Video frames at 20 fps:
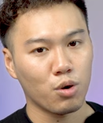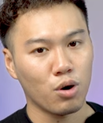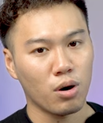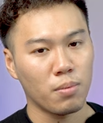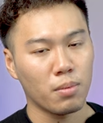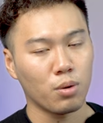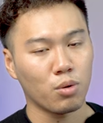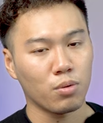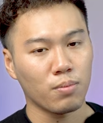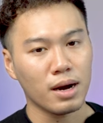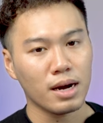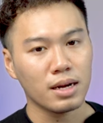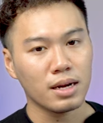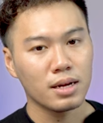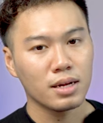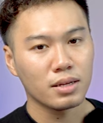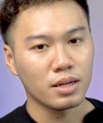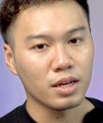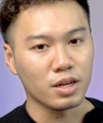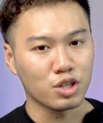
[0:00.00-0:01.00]
Pro, M4 Max
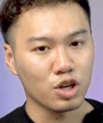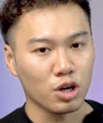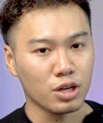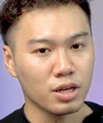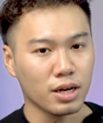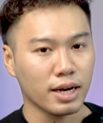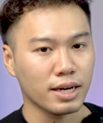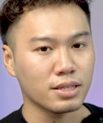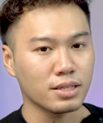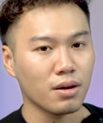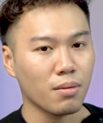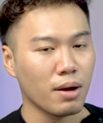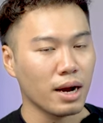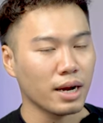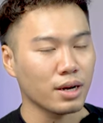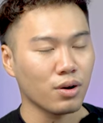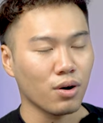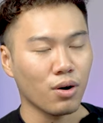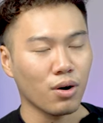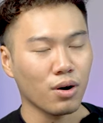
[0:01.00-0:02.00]
để cho những cái sức
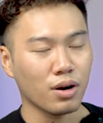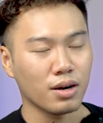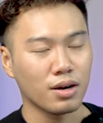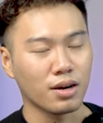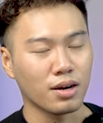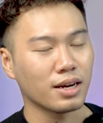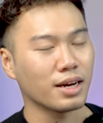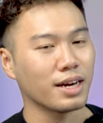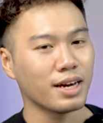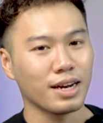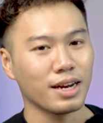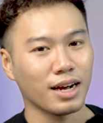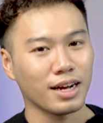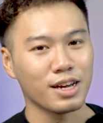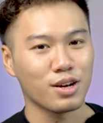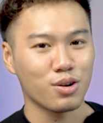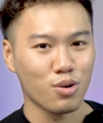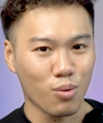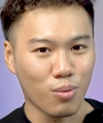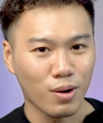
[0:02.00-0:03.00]
mạnh nó cực kỳ là
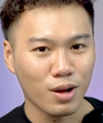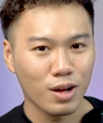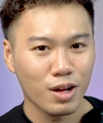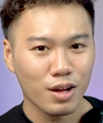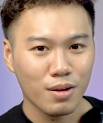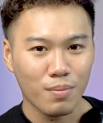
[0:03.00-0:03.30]
kinh khủng